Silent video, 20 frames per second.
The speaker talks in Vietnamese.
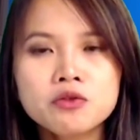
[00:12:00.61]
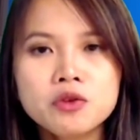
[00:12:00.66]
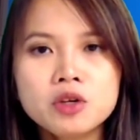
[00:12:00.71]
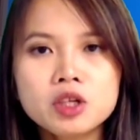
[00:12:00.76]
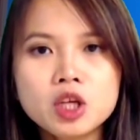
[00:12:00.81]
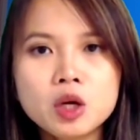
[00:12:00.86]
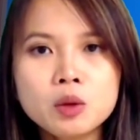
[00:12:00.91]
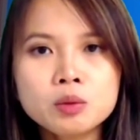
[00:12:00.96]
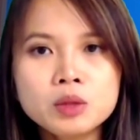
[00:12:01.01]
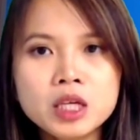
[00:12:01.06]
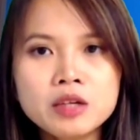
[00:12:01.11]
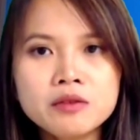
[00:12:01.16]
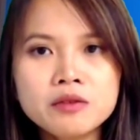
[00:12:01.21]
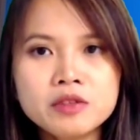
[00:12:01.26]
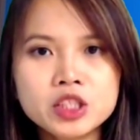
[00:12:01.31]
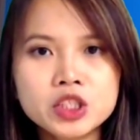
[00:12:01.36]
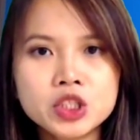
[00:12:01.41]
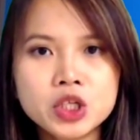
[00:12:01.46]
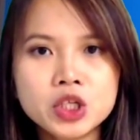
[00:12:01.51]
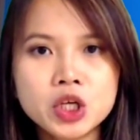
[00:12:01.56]
vừa thông tin
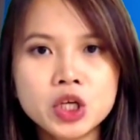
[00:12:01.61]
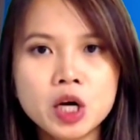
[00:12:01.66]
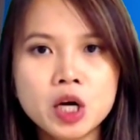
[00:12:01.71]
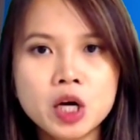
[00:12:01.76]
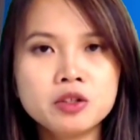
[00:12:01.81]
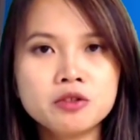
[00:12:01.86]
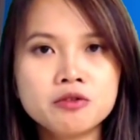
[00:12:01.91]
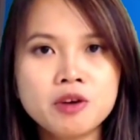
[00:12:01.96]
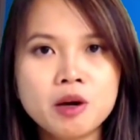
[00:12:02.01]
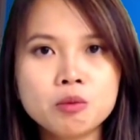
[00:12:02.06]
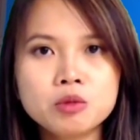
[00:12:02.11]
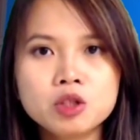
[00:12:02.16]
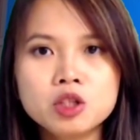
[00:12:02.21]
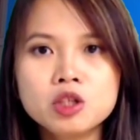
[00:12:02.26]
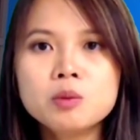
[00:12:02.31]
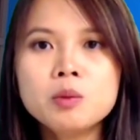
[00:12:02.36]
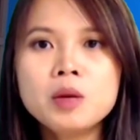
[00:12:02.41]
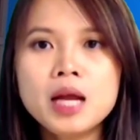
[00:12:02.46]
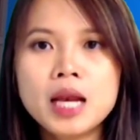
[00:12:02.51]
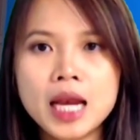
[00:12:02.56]
về trường hợp tử vong
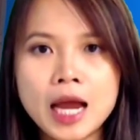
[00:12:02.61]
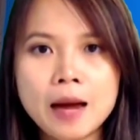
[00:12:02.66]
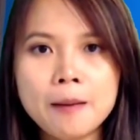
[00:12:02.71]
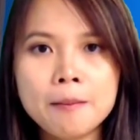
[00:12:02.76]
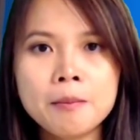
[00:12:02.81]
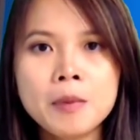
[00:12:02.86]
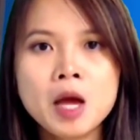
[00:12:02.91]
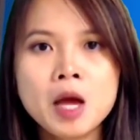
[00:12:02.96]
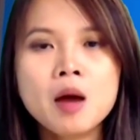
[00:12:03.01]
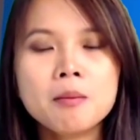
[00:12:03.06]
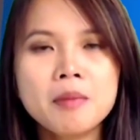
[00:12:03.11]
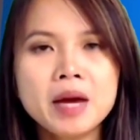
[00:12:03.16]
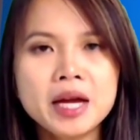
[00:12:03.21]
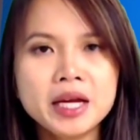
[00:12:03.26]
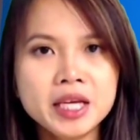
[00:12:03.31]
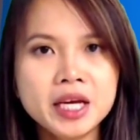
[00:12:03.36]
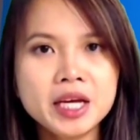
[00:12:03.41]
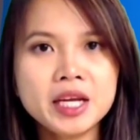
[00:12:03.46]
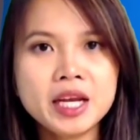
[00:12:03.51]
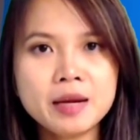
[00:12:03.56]
thứ 15,
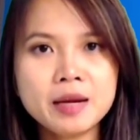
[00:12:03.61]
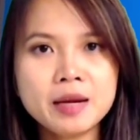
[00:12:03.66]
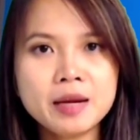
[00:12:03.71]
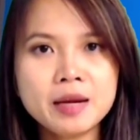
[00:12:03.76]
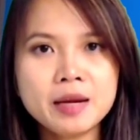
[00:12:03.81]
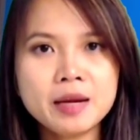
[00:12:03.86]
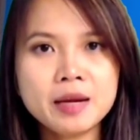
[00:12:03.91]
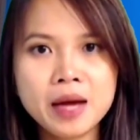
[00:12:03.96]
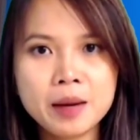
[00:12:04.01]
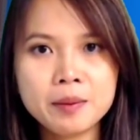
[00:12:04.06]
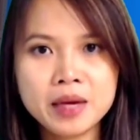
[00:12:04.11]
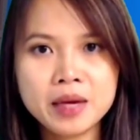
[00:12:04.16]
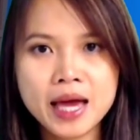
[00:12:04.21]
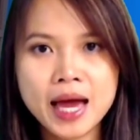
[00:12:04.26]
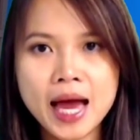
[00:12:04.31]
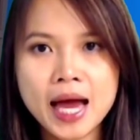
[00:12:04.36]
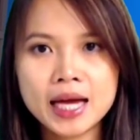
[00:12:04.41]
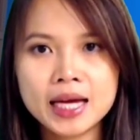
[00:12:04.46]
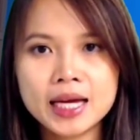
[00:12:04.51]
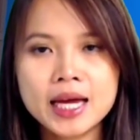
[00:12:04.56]
bệnh nhân
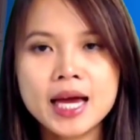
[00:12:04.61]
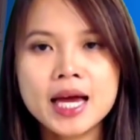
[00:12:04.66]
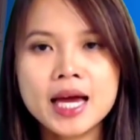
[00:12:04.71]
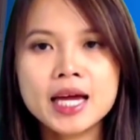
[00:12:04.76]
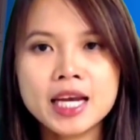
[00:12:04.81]
522,